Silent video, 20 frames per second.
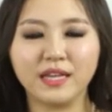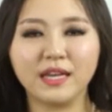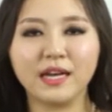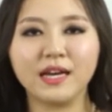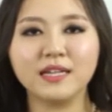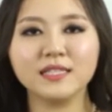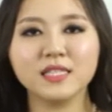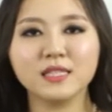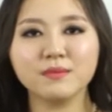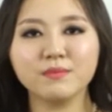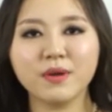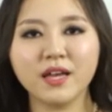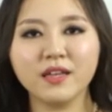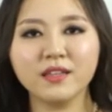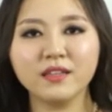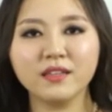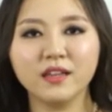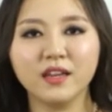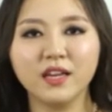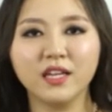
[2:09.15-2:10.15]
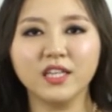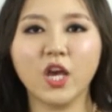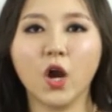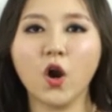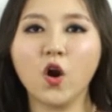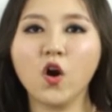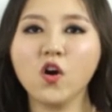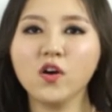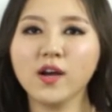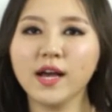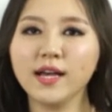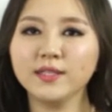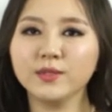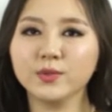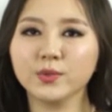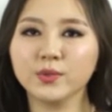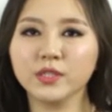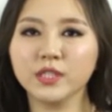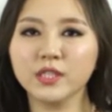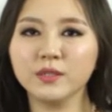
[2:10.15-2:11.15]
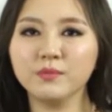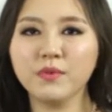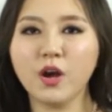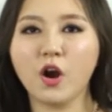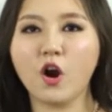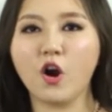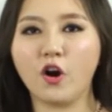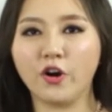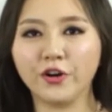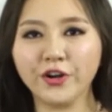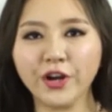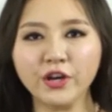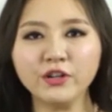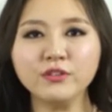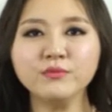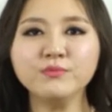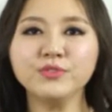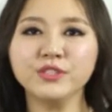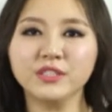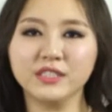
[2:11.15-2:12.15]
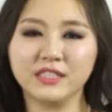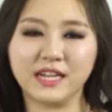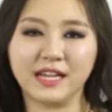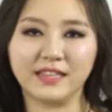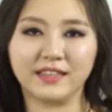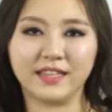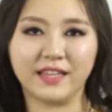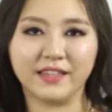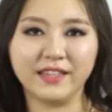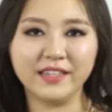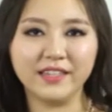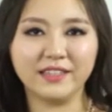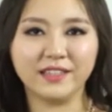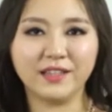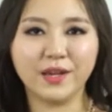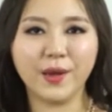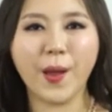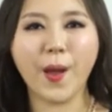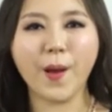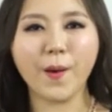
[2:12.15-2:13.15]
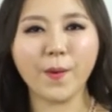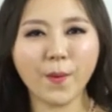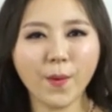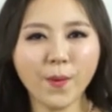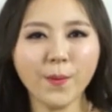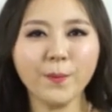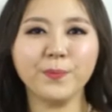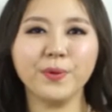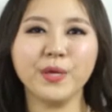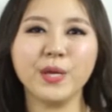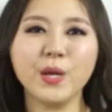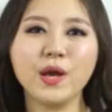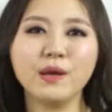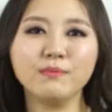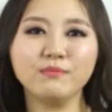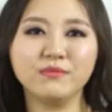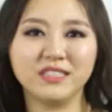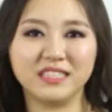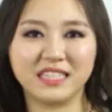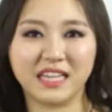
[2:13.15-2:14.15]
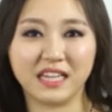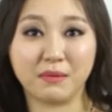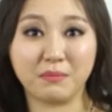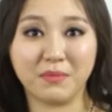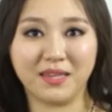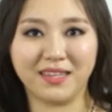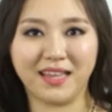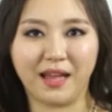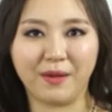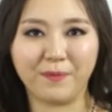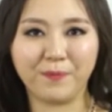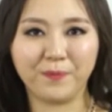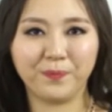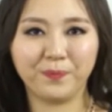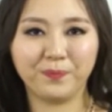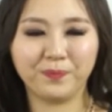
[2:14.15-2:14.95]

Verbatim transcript: 하지만 영어가 조금 어려운 분들한테는 꼭 필요한 문장입니다.